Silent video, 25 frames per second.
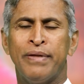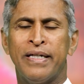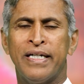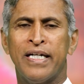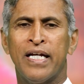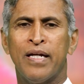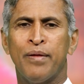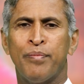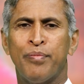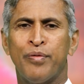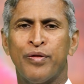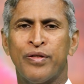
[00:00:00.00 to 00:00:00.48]

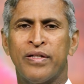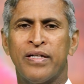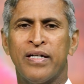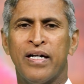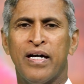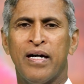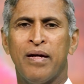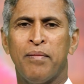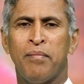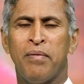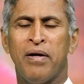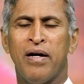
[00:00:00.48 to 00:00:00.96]
బిడ్డలు పుట్టిన
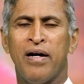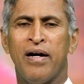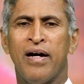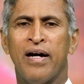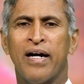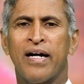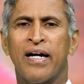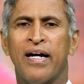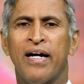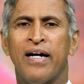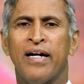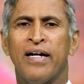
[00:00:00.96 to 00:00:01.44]

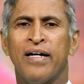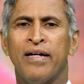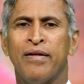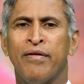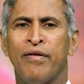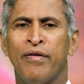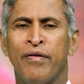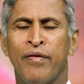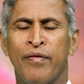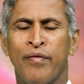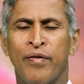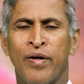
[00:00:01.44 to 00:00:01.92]
బాగా
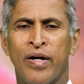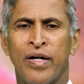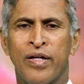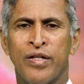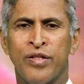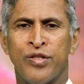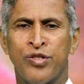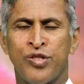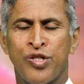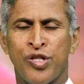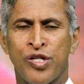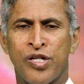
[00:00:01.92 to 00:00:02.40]

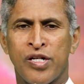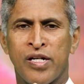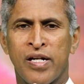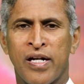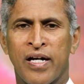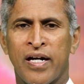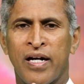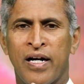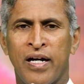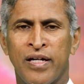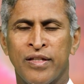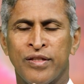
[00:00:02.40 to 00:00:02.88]

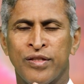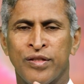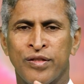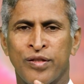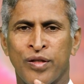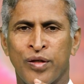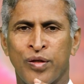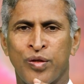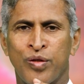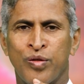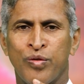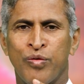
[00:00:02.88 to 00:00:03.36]
చిన్నగా అతి
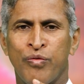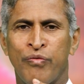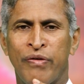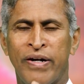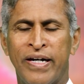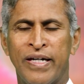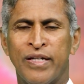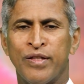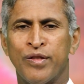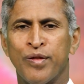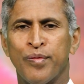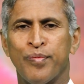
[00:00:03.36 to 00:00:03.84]
తక్కువ
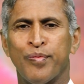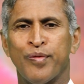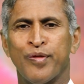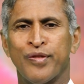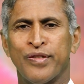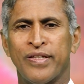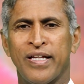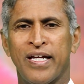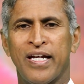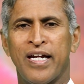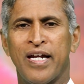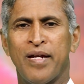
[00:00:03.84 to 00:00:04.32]
వెయిట్తో
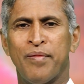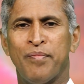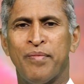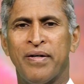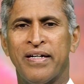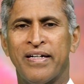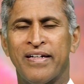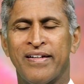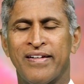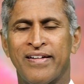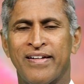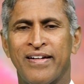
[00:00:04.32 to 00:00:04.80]

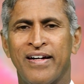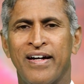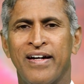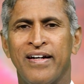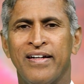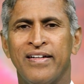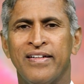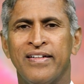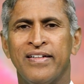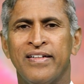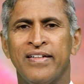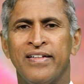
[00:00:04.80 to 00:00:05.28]
పుడతారనమాట ఇట్లా
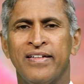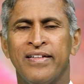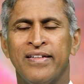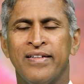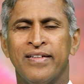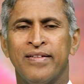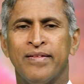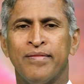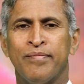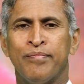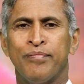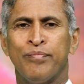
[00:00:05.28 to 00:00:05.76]

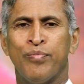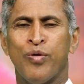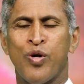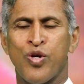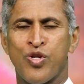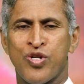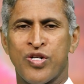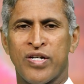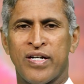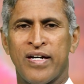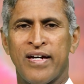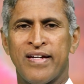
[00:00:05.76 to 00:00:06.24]

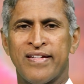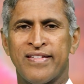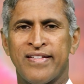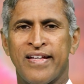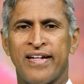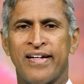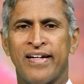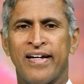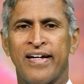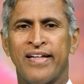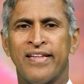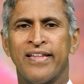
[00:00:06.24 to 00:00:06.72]
పోషకాలు
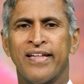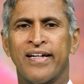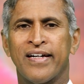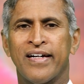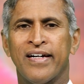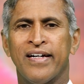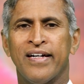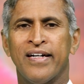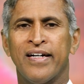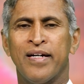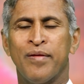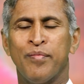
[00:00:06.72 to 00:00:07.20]
సరిగా అందక
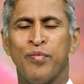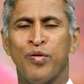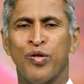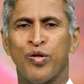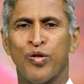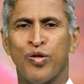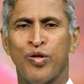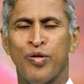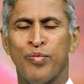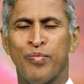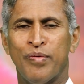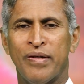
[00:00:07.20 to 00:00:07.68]

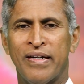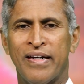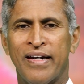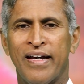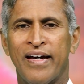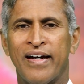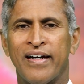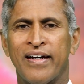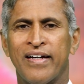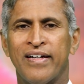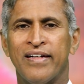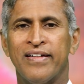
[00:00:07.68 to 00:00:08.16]
హెమోగ్లోబిన్
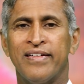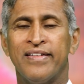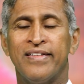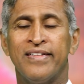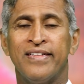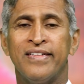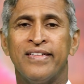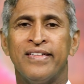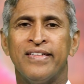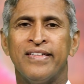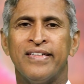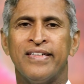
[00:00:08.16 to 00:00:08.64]
లేక
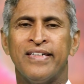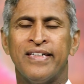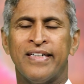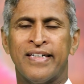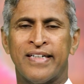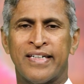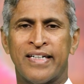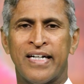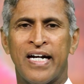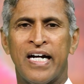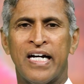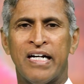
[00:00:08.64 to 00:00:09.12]

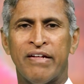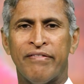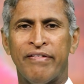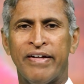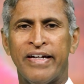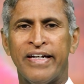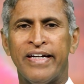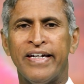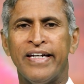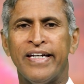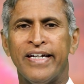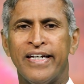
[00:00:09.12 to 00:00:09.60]

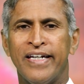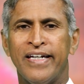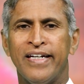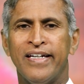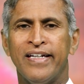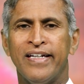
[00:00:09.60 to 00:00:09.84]
ఇట్లాంటివన్నీ